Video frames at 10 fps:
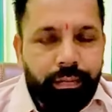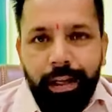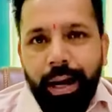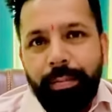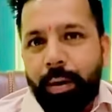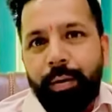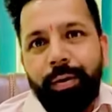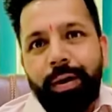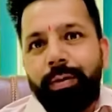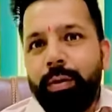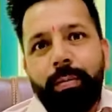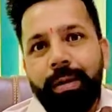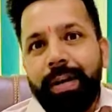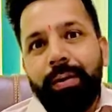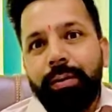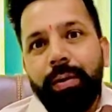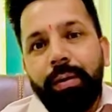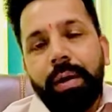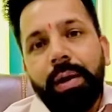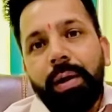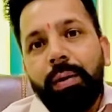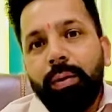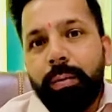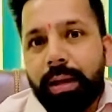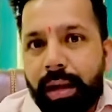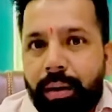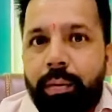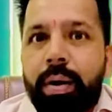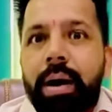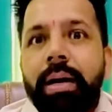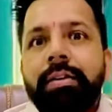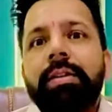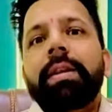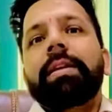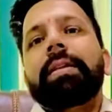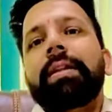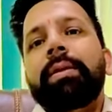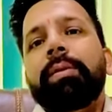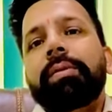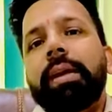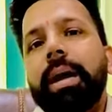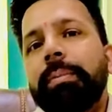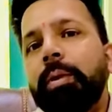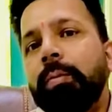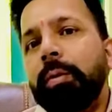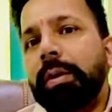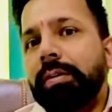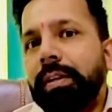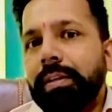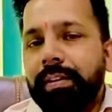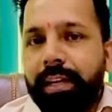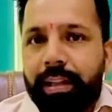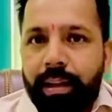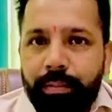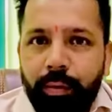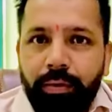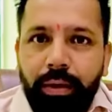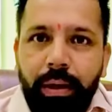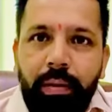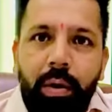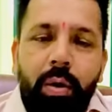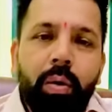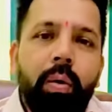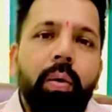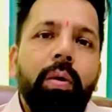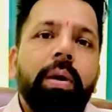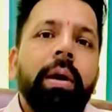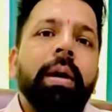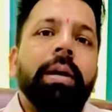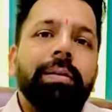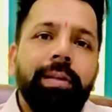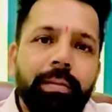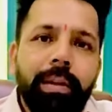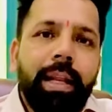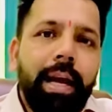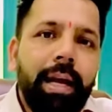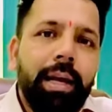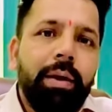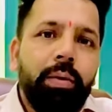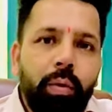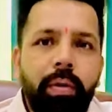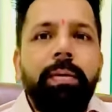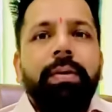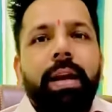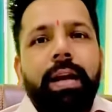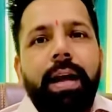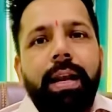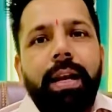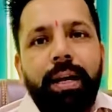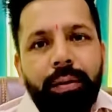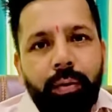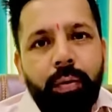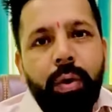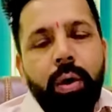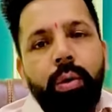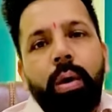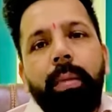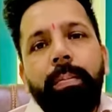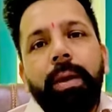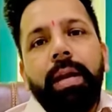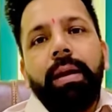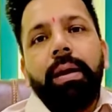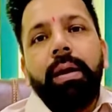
फिर आप आओगे तो आप लेट हो जाओगे तो मैं ये कहूँगा कि जितना जल्दी हो सके आप पॉइंट कंसल्टेंसी के अंदर पहुंचे और किसी भी तरह की कोई भी जानकारी लेनी हो तो आप मेरे